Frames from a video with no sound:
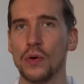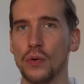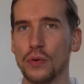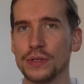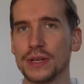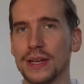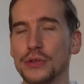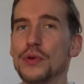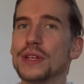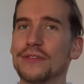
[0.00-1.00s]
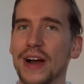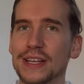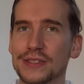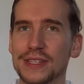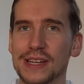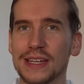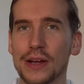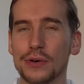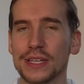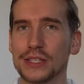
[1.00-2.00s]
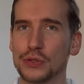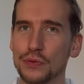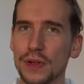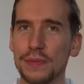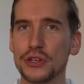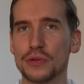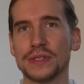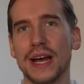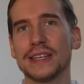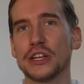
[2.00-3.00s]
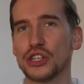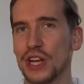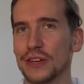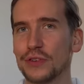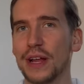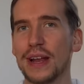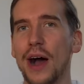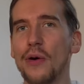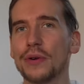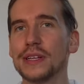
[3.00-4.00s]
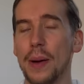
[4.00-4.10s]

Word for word: Und natürlich weißt du sicherlich auch, dass zu viel Bildschirmzeit schlecht für deine Augen ist.